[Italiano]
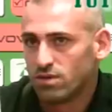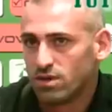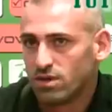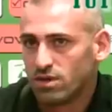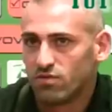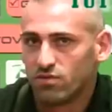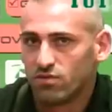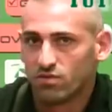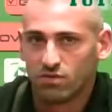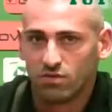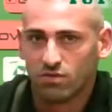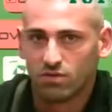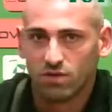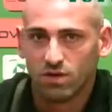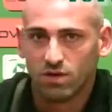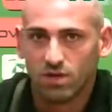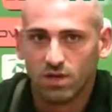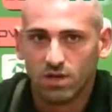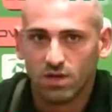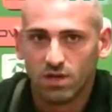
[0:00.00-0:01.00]
Adesso
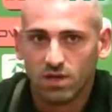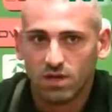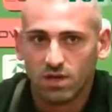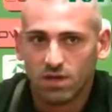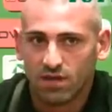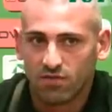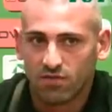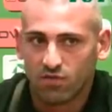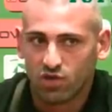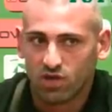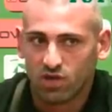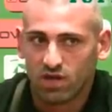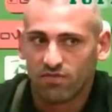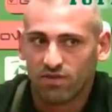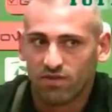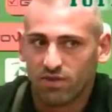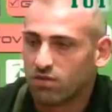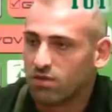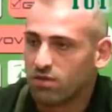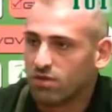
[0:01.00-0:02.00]
la società ha
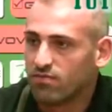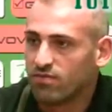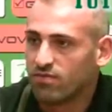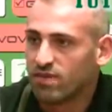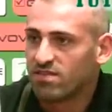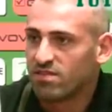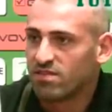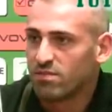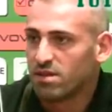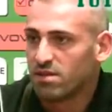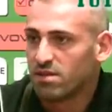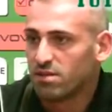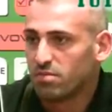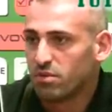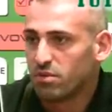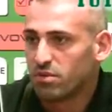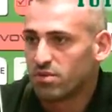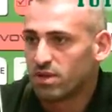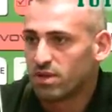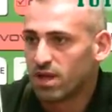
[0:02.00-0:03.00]
fatto un investimento
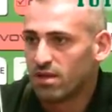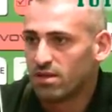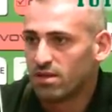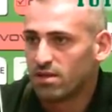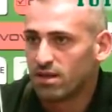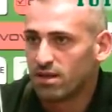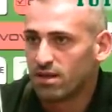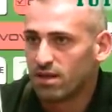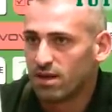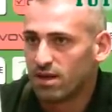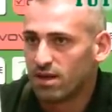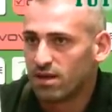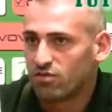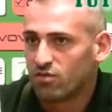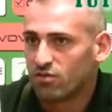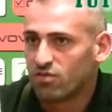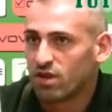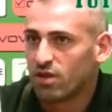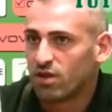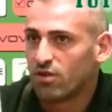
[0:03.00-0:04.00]
importante e
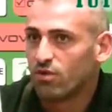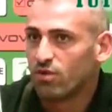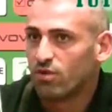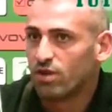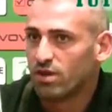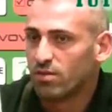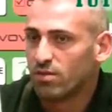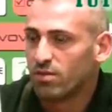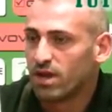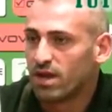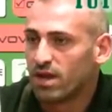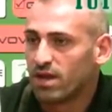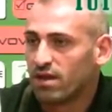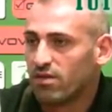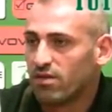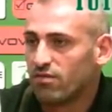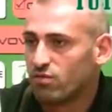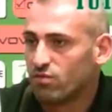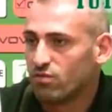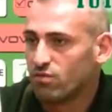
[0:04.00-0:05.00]
adesso sta a noi ripagare
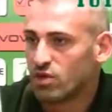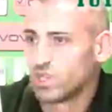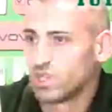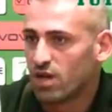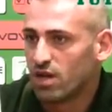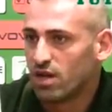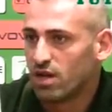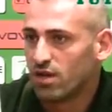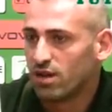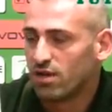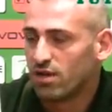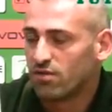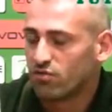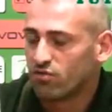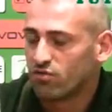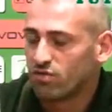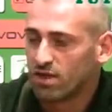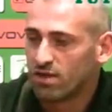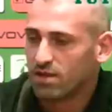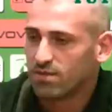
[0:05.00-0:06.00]
la fiducia della
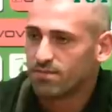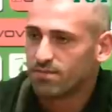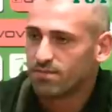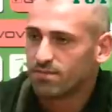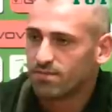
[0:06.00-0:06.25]
società.